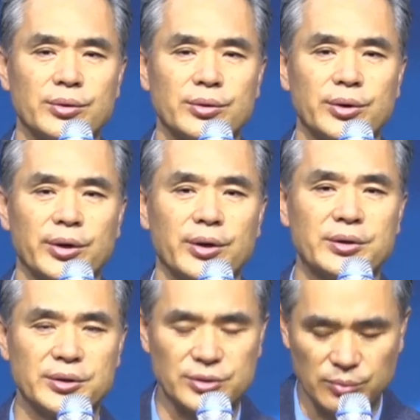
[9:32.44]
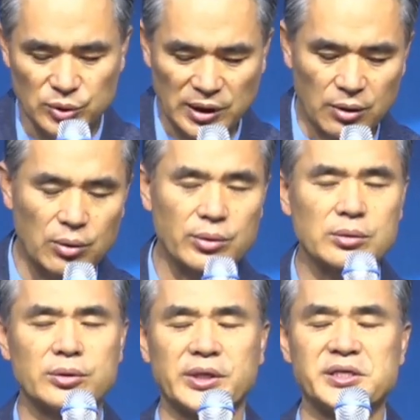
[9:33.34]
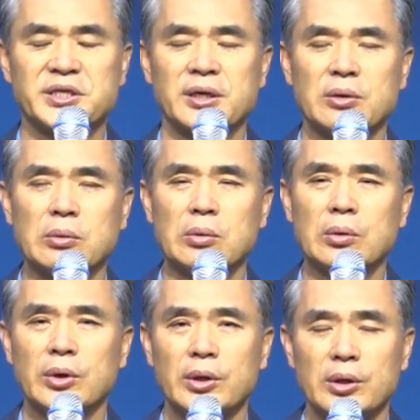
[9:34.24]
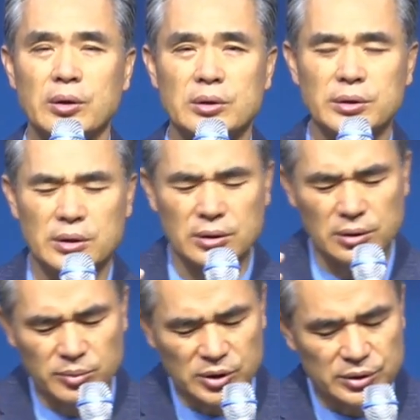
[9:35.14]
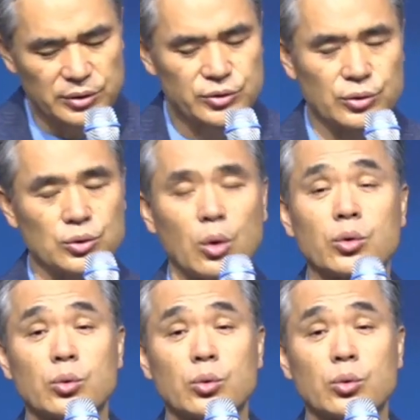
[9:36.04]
예, 그래서 뭐 딴 거로 그 대체하고 근데 그러면 그럴수록 더